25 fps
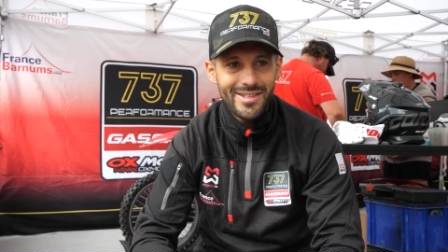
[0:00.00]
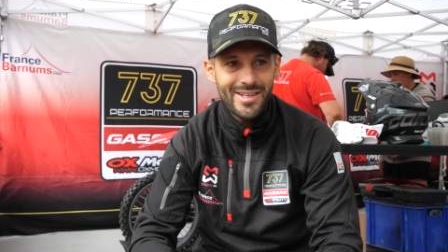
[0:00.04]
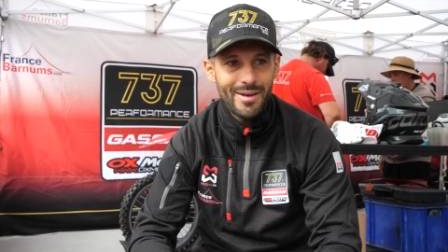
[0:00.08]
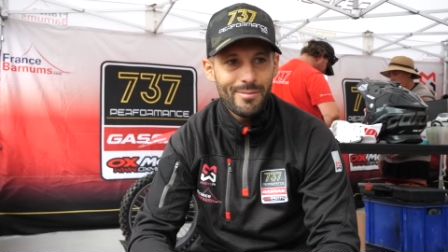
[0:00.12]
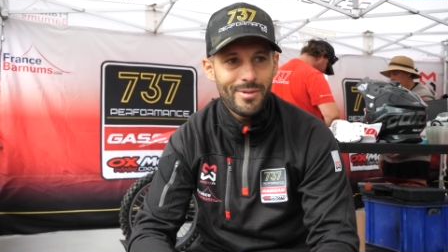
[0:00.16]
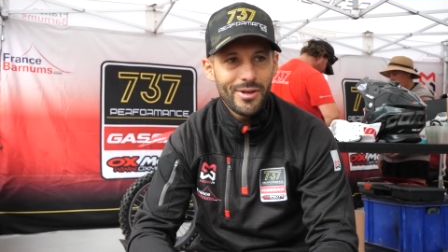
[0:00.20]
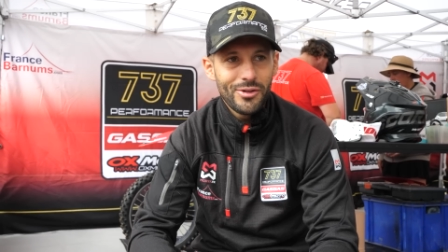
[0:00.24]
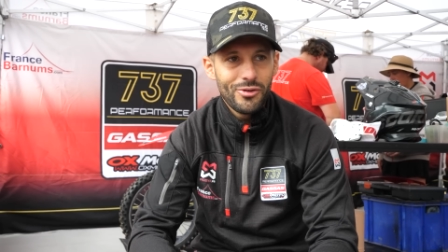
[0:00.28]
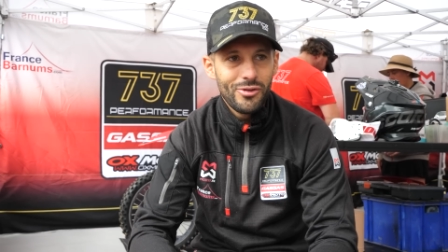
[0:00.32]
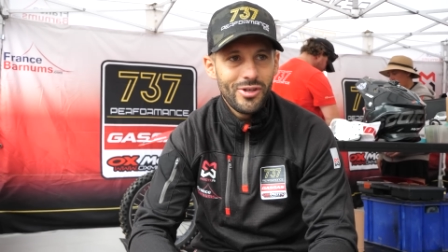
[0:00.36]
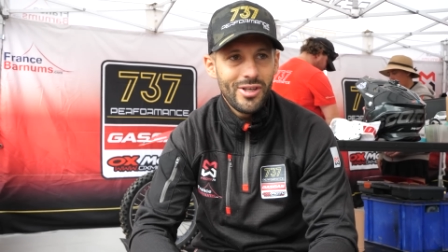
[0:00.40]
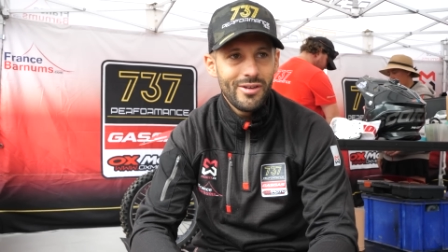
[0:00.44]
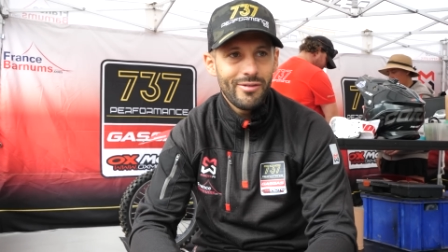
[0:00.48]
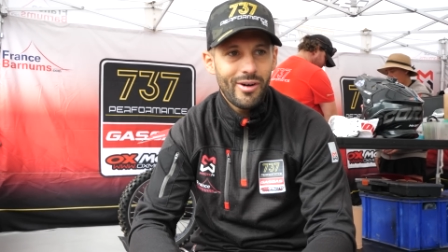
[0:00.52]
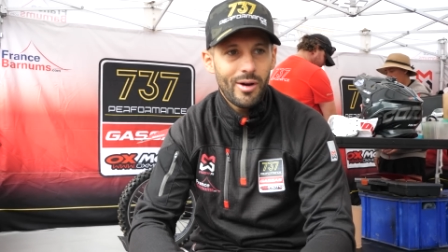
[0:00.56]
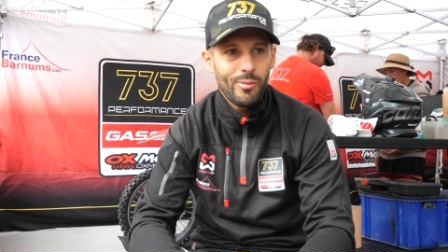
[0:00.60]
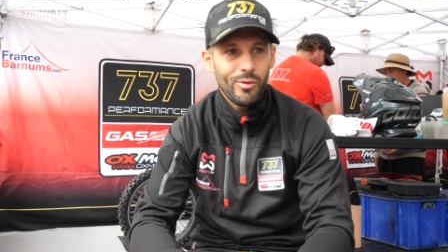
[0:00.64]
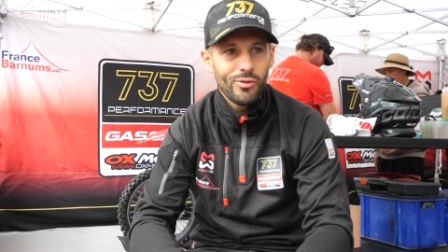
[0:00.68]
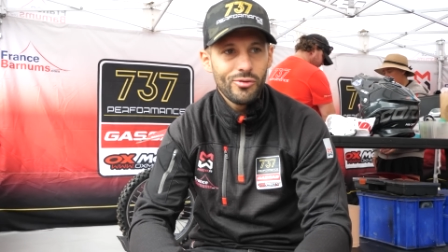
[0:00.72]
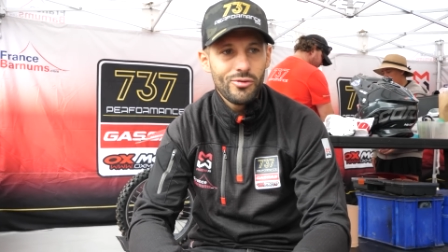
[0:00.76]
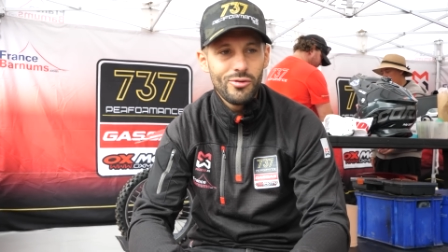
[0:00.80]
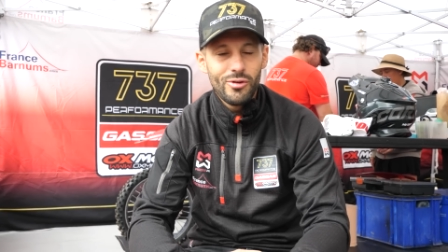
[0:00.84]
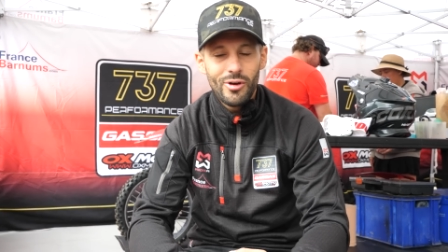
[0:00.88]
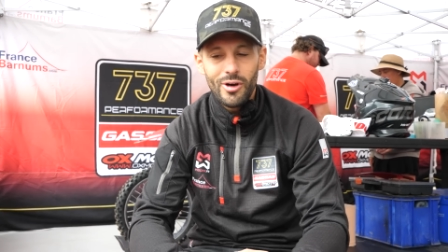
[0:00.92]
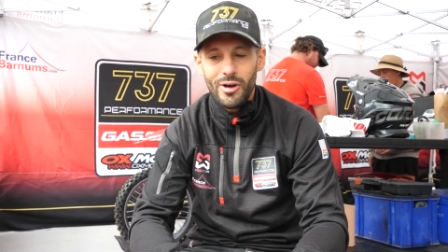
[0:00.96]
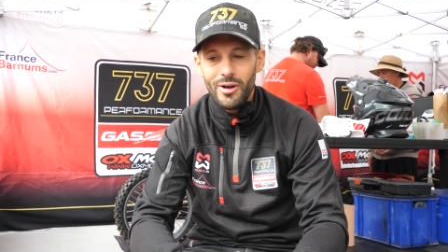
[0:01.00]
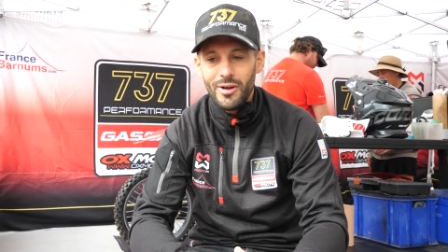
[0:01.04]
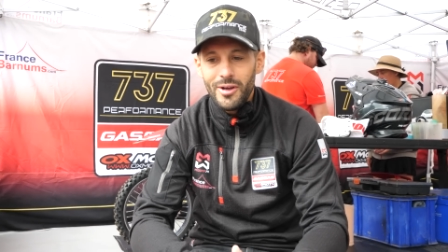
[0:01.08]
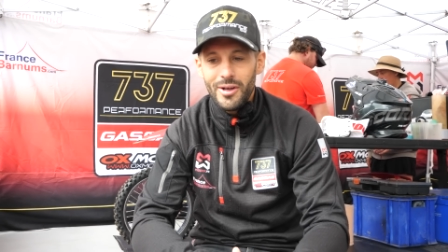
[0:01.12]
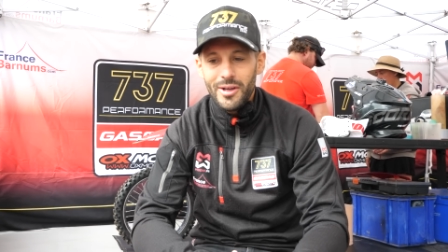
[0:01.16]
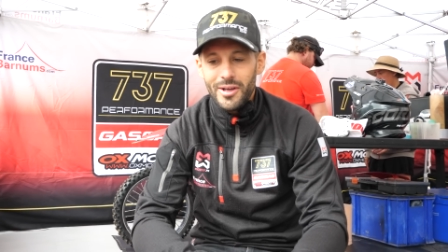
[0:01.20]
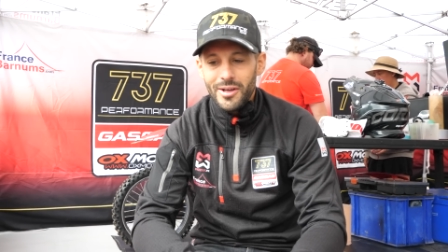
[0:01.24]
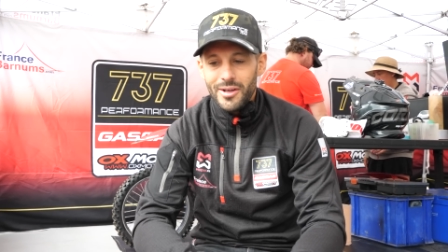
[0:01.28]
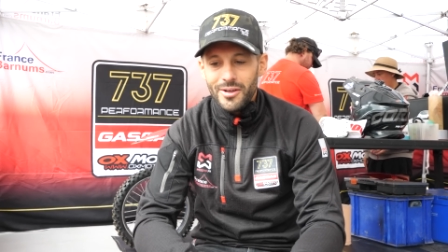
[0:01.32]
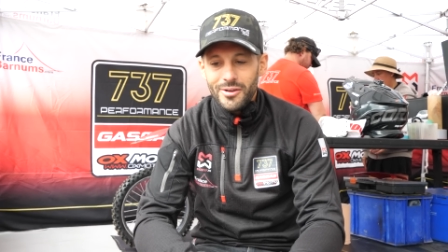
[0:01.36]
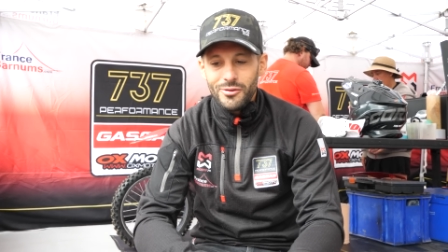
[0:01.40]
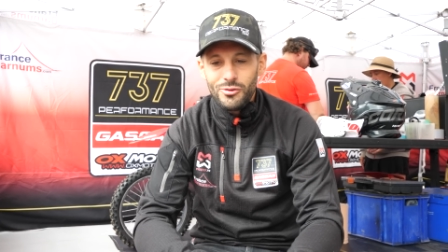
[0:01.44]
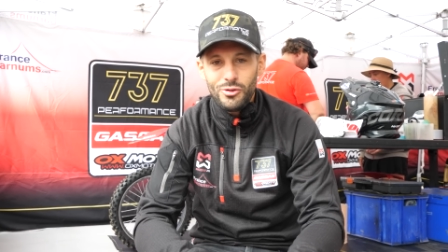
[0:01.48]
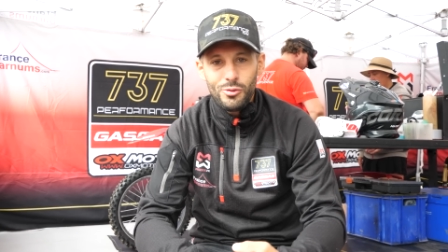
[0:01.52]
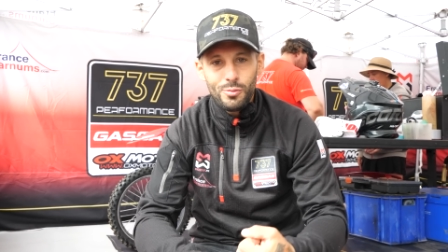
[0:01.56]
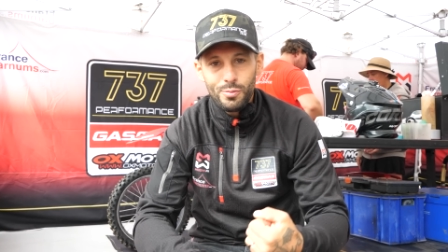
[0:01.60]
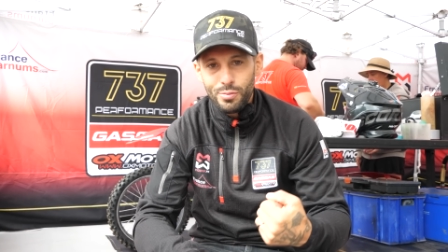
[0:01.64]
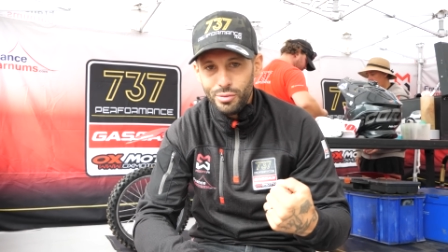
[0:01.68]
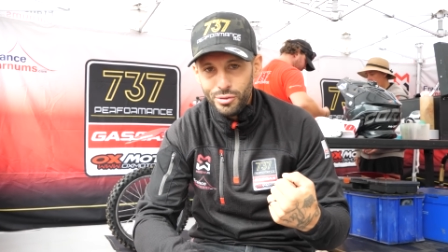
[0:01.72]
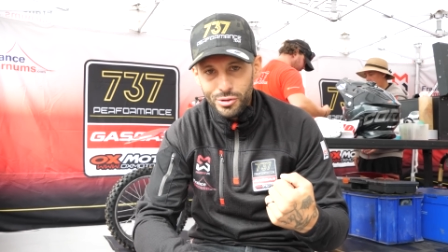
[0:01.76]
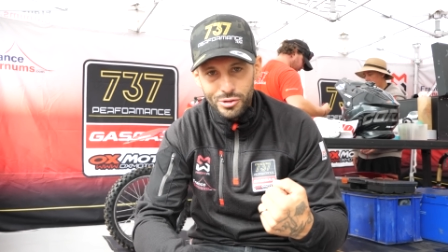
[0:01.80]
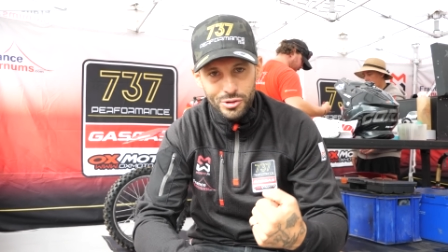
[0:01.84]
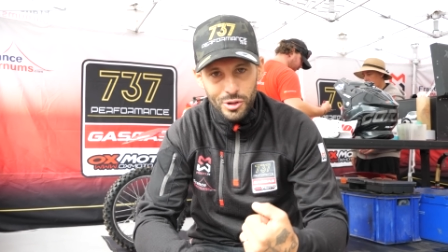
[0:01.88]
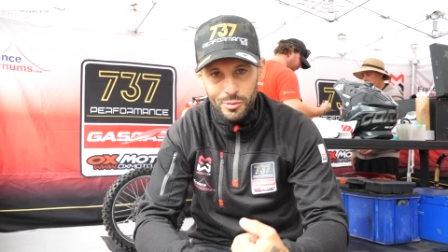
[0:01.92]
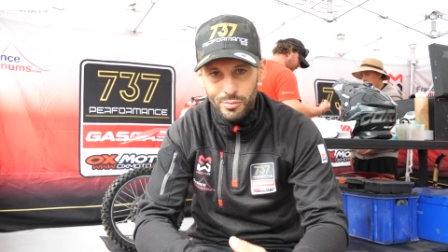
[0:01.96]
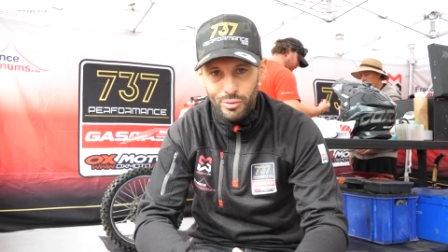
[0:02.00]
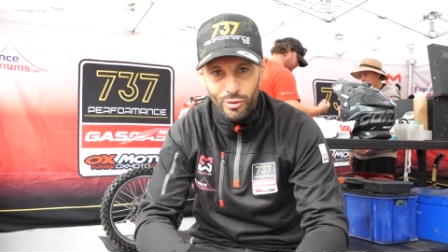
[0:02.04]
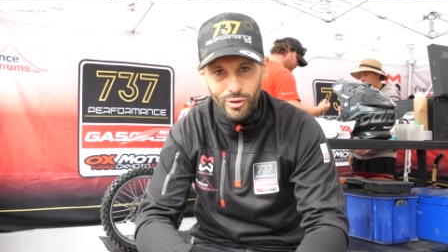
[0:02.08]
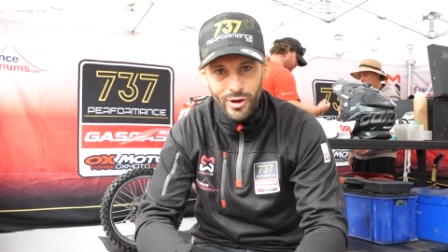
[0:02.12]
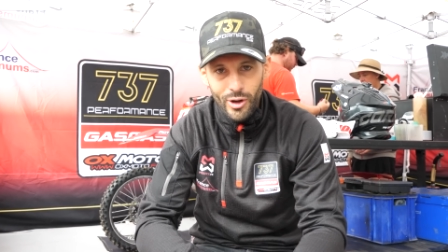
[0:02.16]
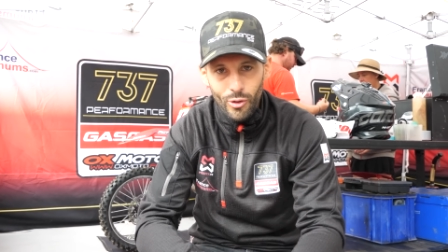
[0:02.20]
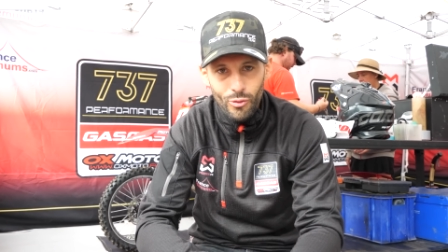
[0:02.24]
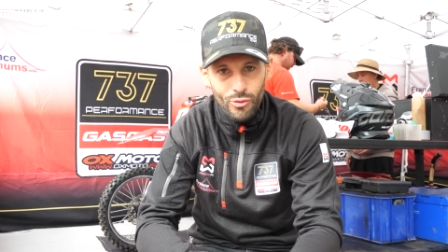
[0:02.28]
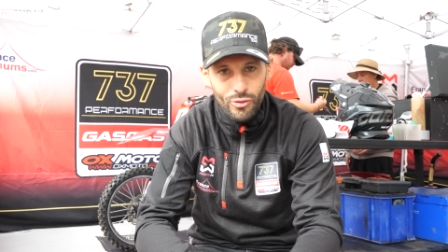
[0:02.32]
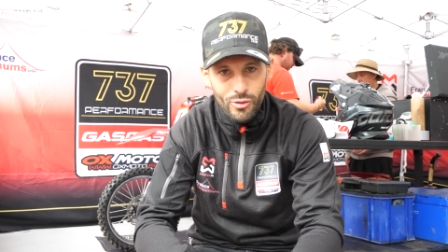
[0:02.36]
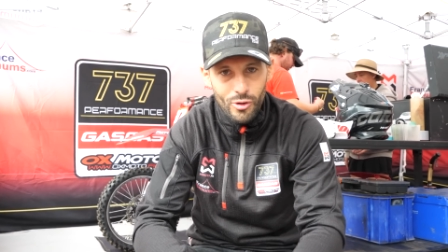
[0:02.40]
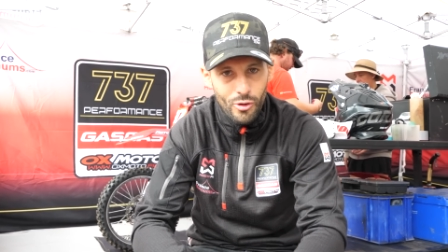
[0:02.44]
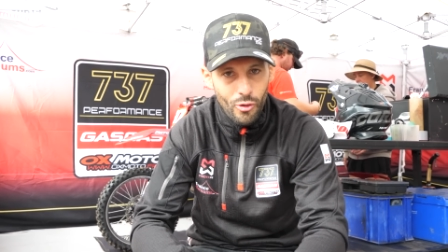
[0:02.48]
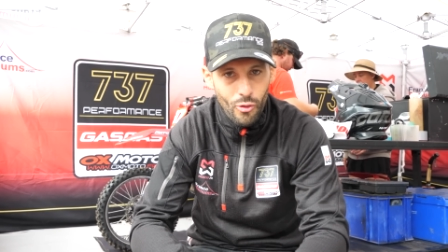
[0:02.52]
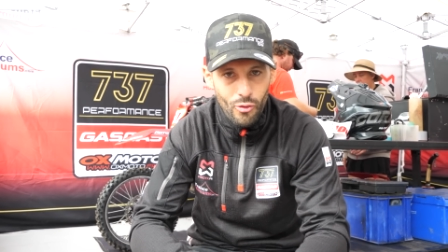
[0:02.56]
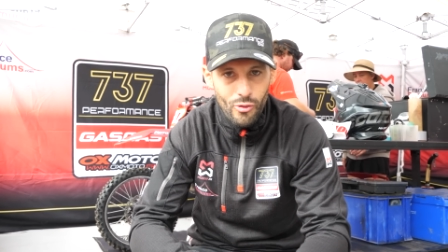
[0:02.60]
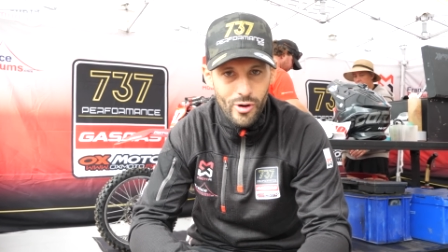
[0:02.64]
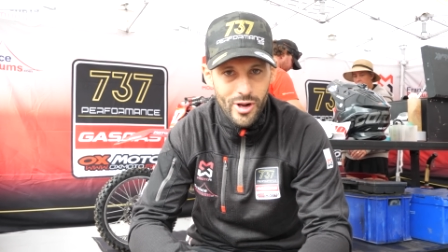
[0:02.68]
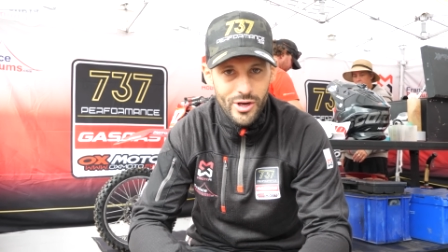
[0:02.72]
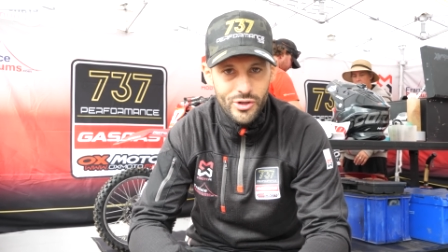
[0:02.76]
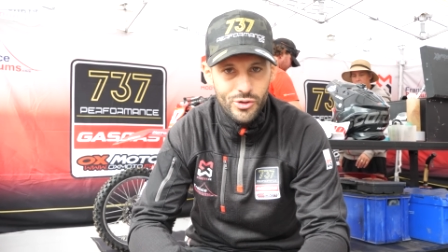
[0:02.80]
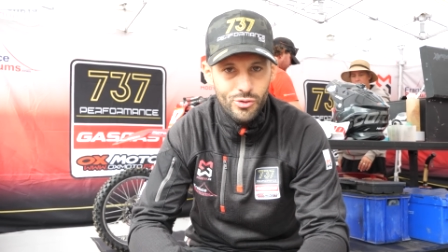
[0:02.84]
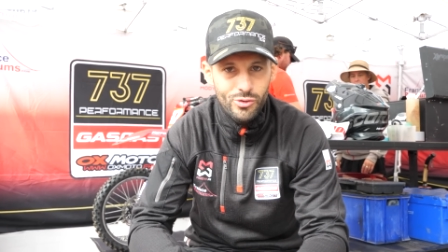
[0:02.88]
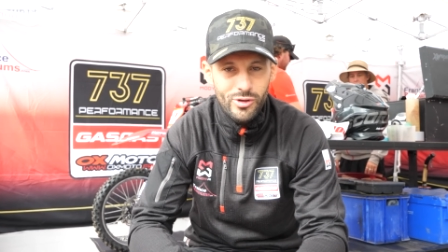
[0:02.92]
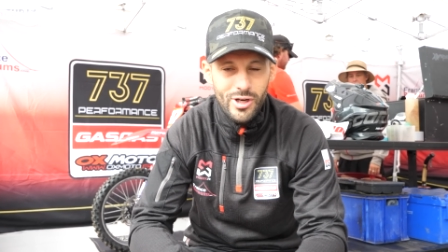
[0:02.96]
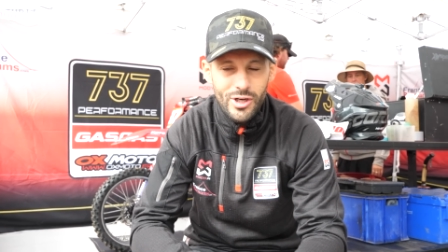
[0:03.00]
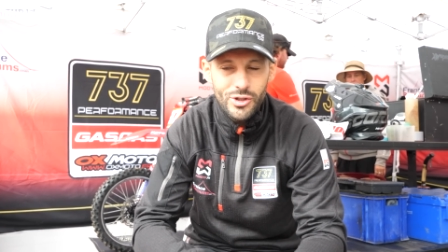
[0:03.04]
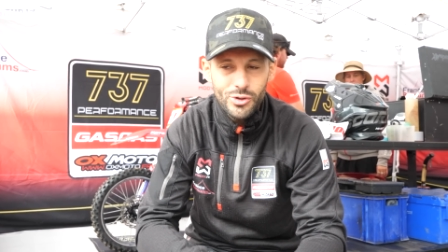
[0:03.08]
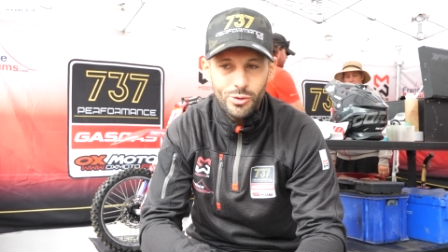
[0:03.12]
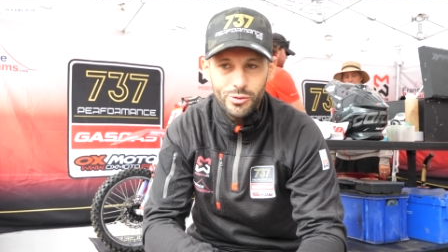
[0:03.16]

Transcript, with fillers: ça m'a donné vraiment du, boost pour la le roulage toute la